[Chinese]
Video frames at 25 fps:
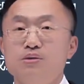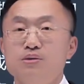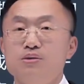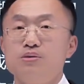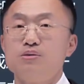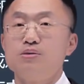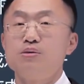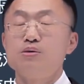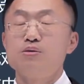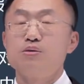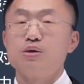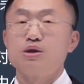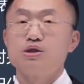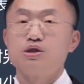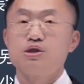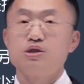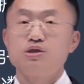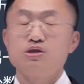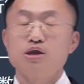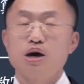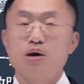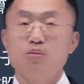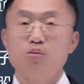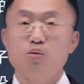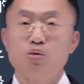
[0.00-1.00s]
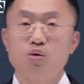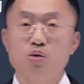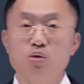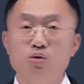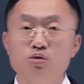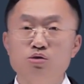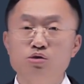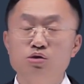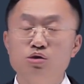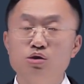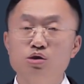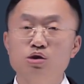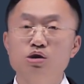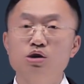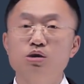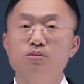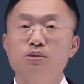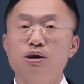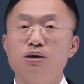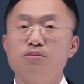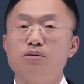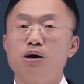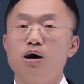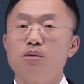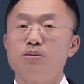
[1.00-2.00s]
如果是在母公司个
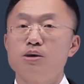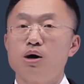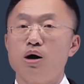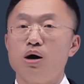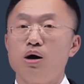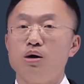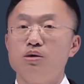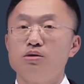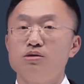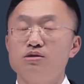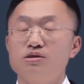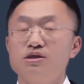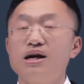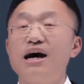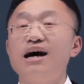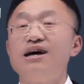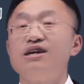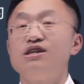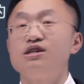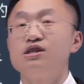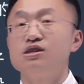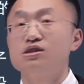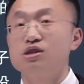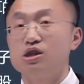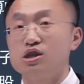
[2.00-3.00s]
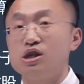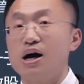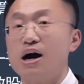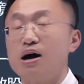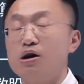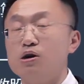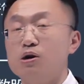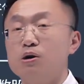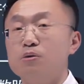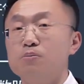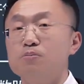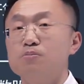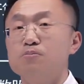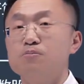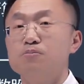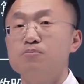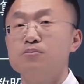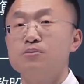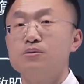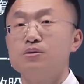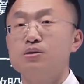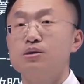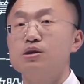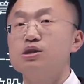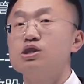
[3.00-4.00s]
别报表产生的差额，
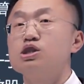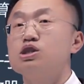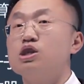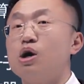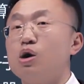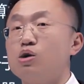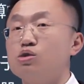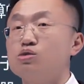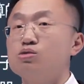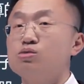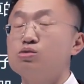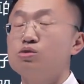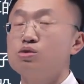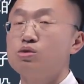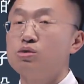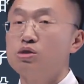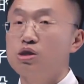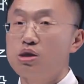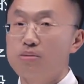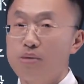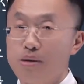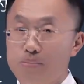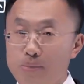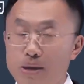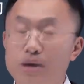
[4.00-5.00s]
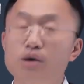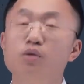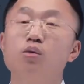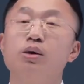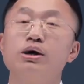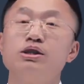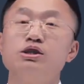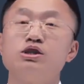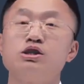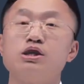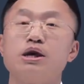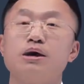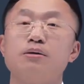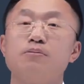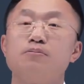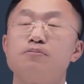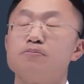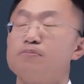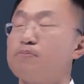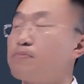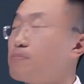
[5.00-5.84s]
跟少数股东这边没关系。